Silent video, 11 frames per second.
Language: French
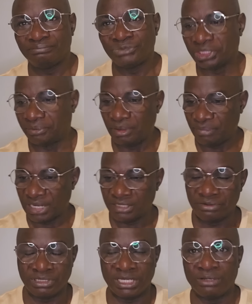J'ai même parlé
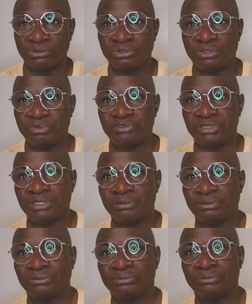de ça dans une de mes vidéos.
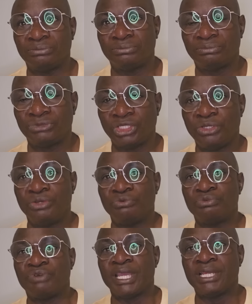
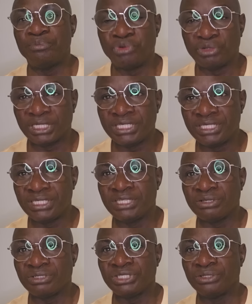Vous voyez l'hypocrisie des
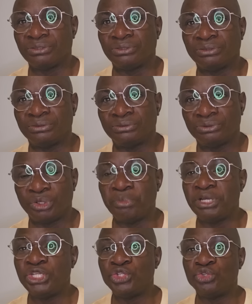Occidentaux.
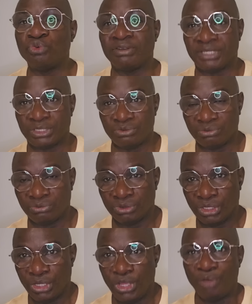Comment ils jouent avec nous.
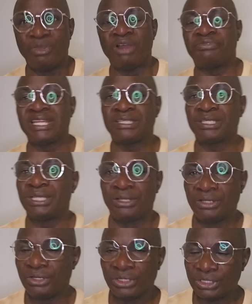Mais en fait,
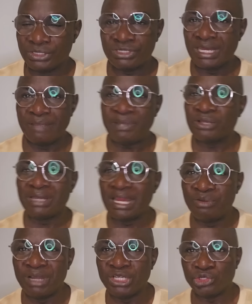euh, euh, ce n'est pas que
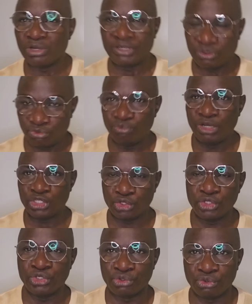l'Allemagne joue avec nous. Moi,
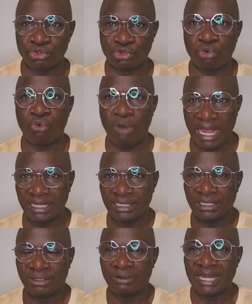je, crois
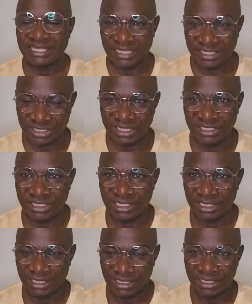en la
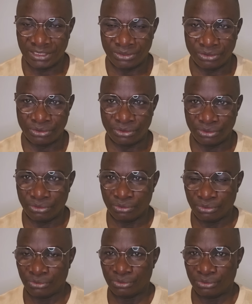sincérité de,
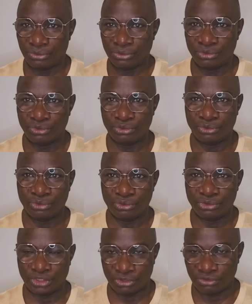euh, du
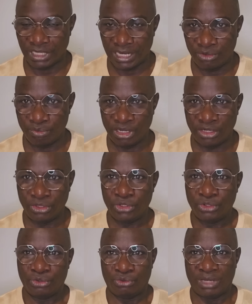chancelier allemand
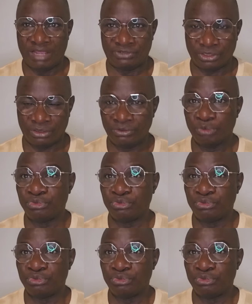Olaf Scholz,